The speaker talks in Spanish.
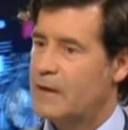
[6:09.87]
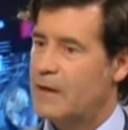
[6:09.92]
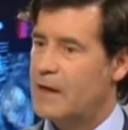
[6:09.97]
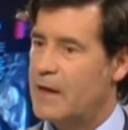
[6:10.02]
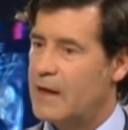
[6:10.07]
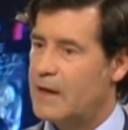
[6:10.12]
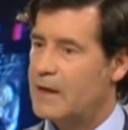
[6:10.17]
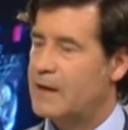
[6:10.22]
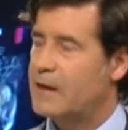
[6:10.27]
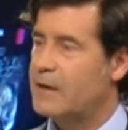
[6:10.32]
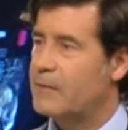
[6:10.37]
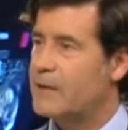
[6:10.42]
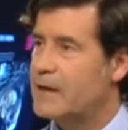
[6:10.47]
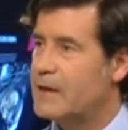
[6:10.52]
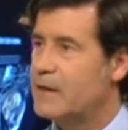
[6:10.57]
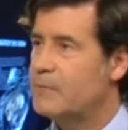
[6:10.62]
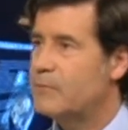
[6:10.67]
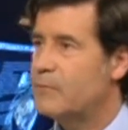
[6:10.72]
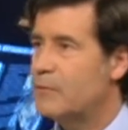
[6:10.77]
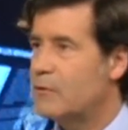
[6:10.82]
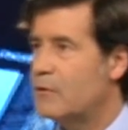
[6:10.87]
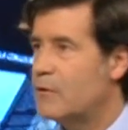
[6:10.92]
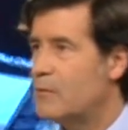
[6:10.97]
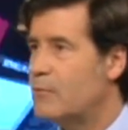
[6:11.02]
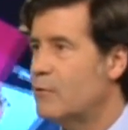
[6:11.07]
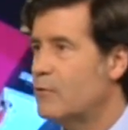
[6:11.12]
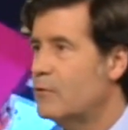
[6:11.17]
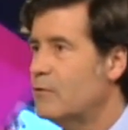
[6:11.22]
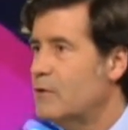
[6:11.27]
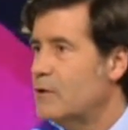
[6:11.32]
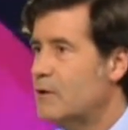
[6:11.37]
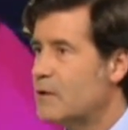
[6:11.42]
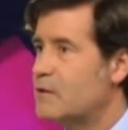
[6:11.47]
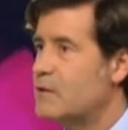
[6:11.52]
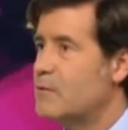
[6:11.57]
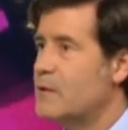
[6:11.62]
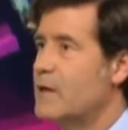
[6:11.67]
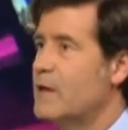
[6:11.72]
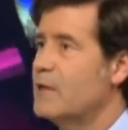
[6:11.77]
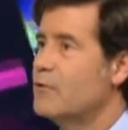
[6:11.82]
a que vayan poco a poco
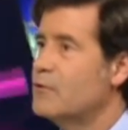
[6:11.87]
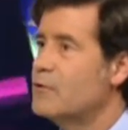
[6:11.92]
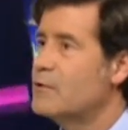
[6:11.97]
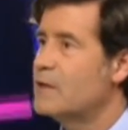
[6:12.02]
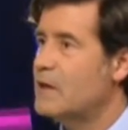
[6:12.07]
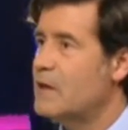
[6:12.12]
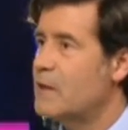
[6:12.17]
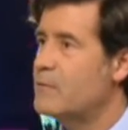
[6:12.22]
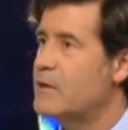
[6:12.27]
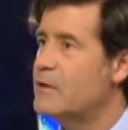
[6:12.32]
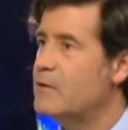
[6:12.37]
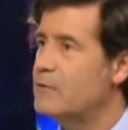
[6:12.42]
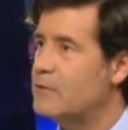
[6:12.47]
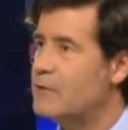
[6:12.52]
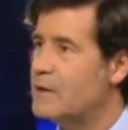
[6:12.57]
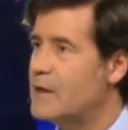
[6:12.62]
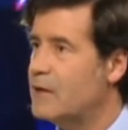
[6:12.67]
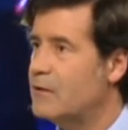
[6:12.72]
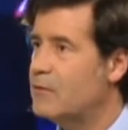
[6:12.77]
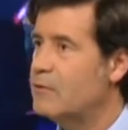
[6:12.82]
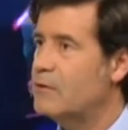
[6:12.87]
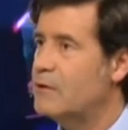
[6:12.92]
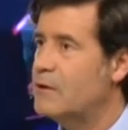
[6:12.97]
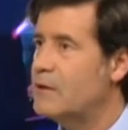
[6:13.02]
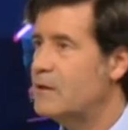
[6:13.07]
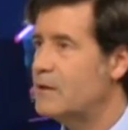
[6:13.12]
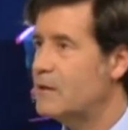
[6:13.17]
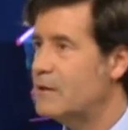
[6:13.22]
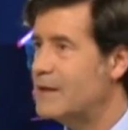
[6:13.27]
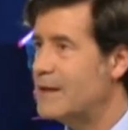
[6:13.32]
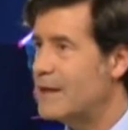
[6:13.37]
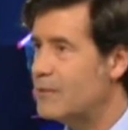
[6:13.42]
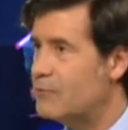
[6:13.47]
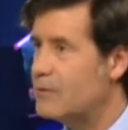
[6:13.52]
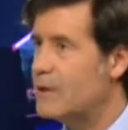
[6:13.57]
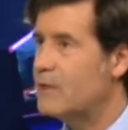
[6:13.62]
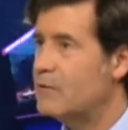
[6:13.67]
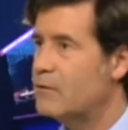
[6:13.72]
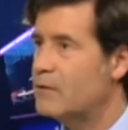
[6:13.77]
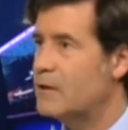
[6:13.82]
asimilando ese camino, guiándoles y
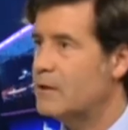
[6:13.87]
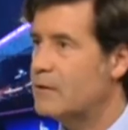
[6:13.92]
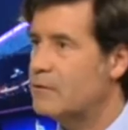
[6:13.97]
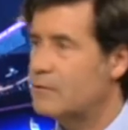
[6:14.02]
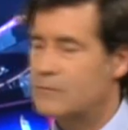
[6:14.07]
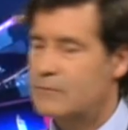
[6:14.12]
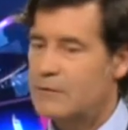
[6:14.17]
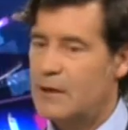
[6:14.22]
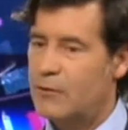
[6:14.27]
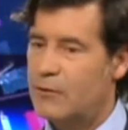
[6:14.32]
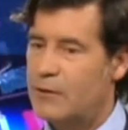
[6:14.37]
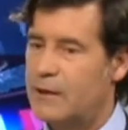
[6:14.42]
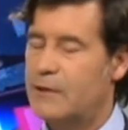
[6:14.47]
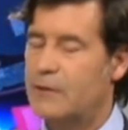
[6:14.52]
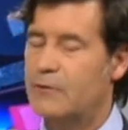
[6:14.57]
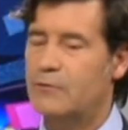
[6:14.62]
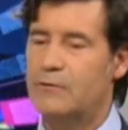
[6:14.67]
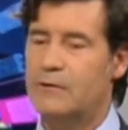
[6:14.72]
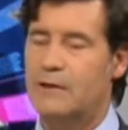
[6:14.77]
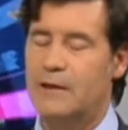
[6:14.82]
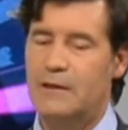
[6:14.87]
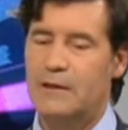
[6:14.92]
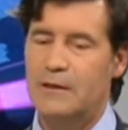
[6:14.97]
ayudándoles con una hoja de ruta.